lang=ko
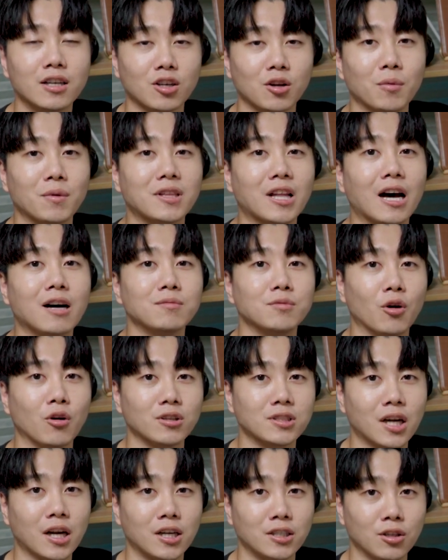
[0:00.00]
그러면 다음
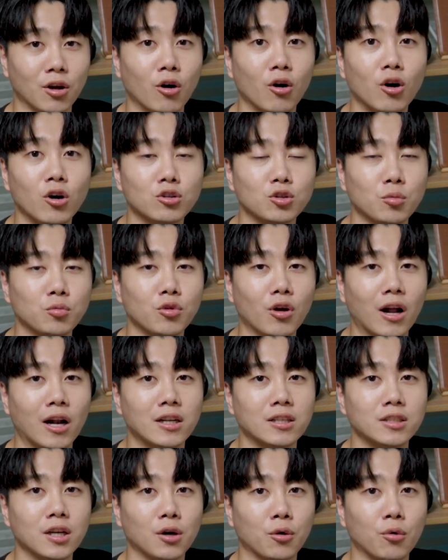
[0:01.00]
영상에서 좀 더
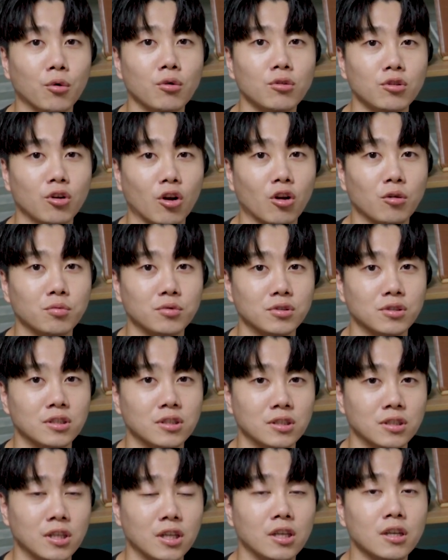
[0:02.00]
알차고
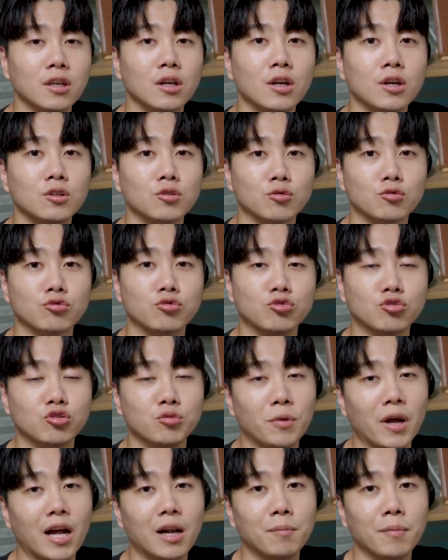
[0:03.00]
여러분들이 좀
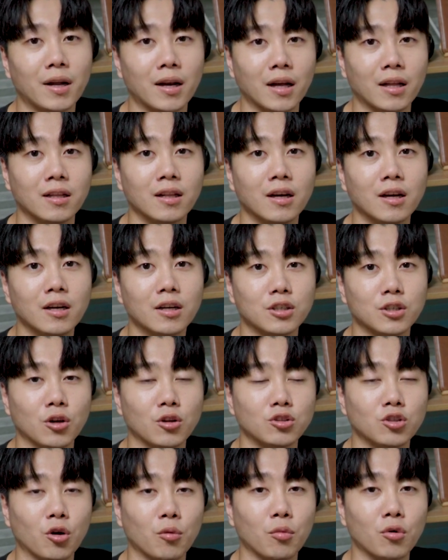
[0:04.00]
궁금해 할 만한
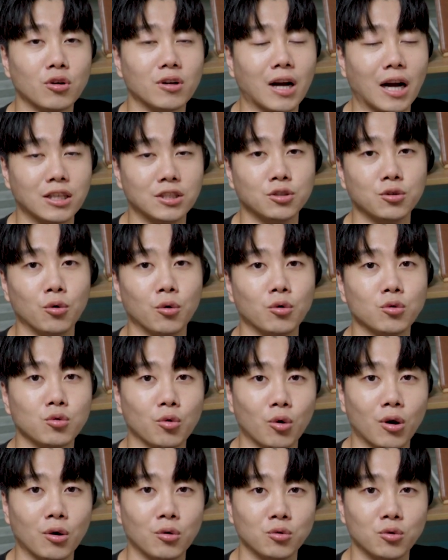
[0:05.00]
그런 정보를 가지고
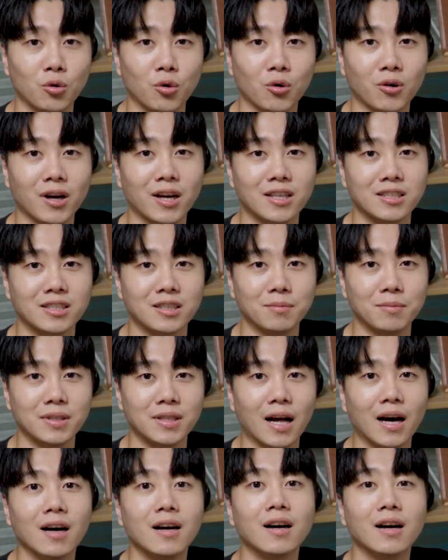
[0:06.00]
돌아오도록
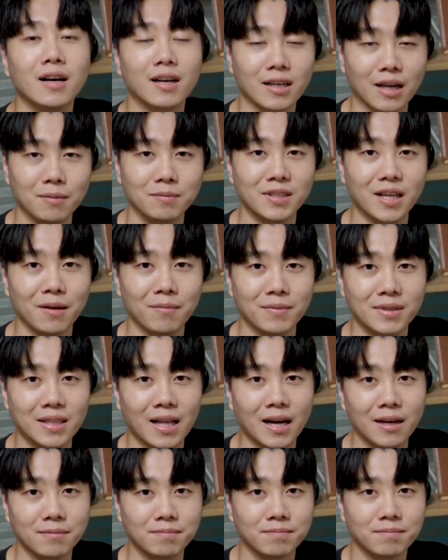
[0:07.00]
하겠습니다.
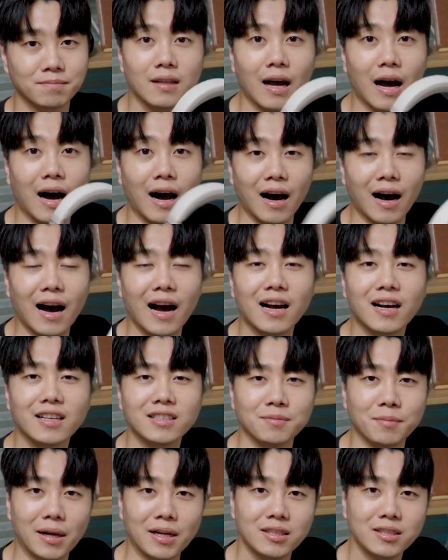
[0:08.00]
감사합니다. 아, 한
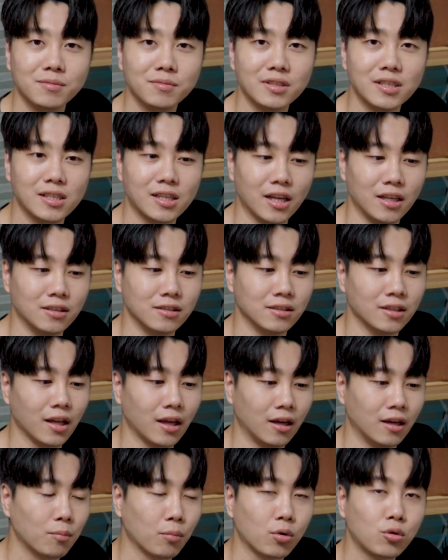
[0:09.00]
가지 말씀드릴 게
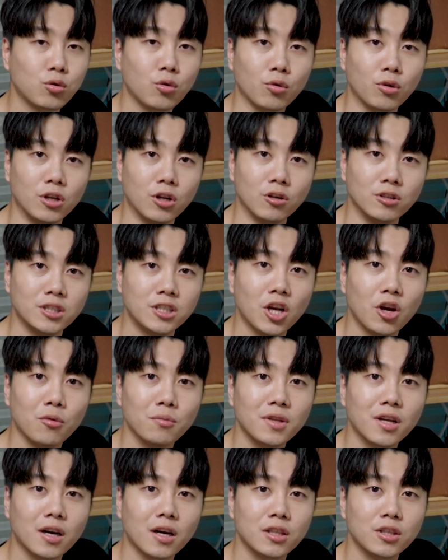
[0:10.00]
있는데 보통 이런
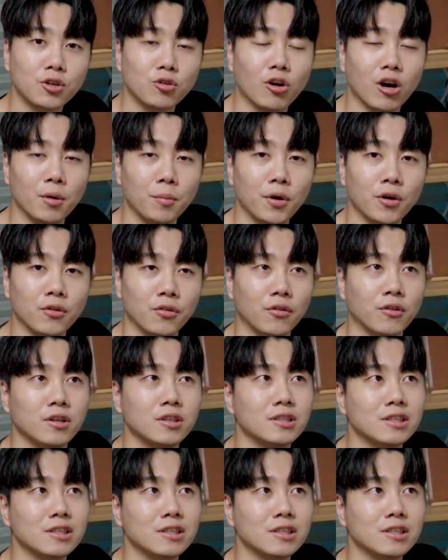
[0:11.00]
체험단 같은 거 하면